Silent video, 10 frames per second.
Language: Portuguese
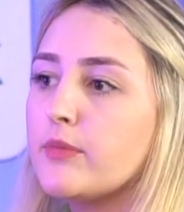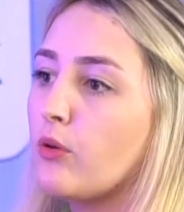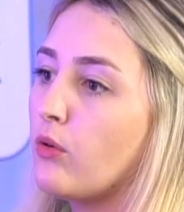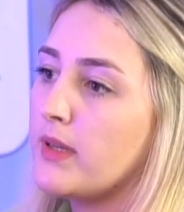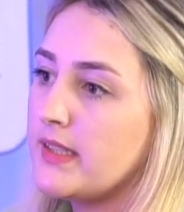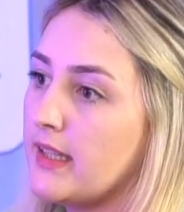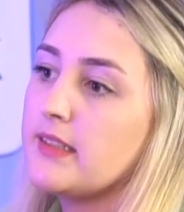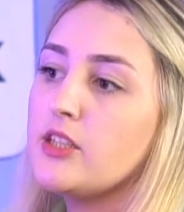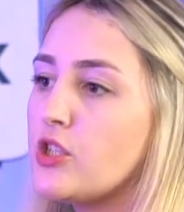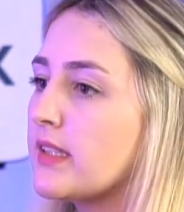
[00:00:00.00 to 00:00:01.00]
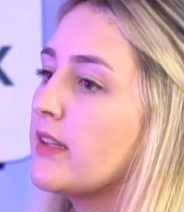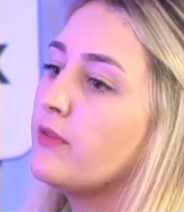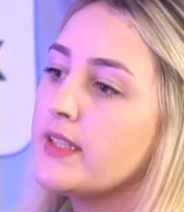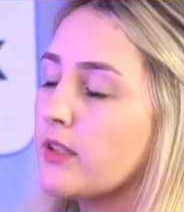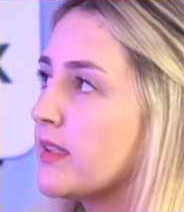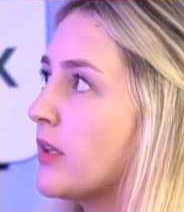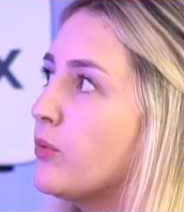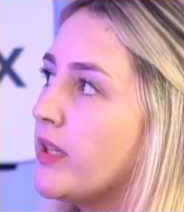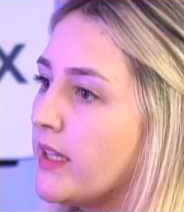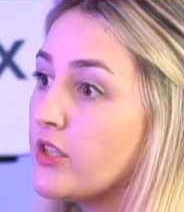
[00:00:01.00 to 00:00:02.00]
eu comecei a sentir essa aflição, essa
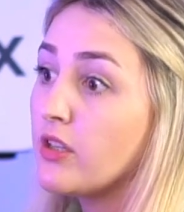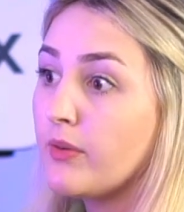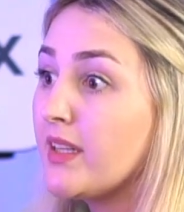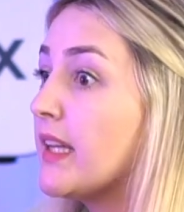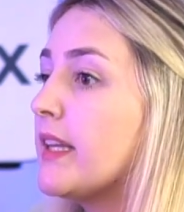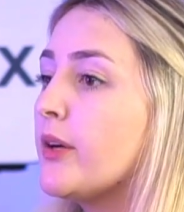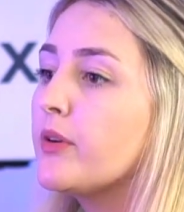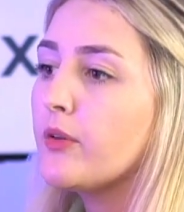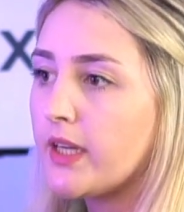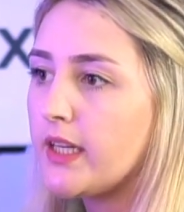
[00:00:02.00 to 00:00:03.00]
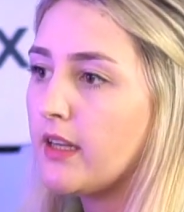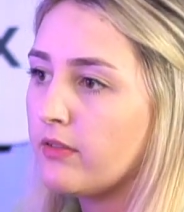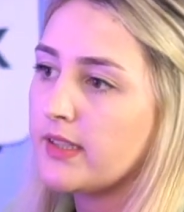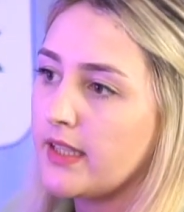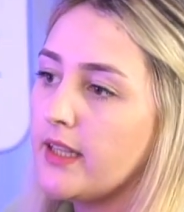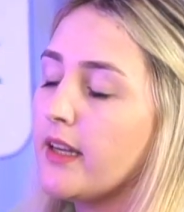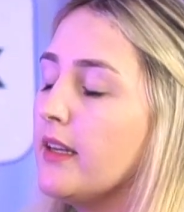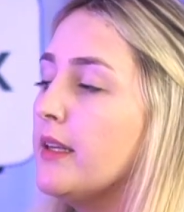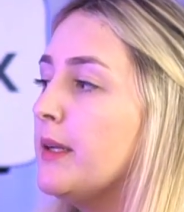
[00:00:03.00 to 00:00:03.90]
agonia de não entender o que eu queria fazer, né?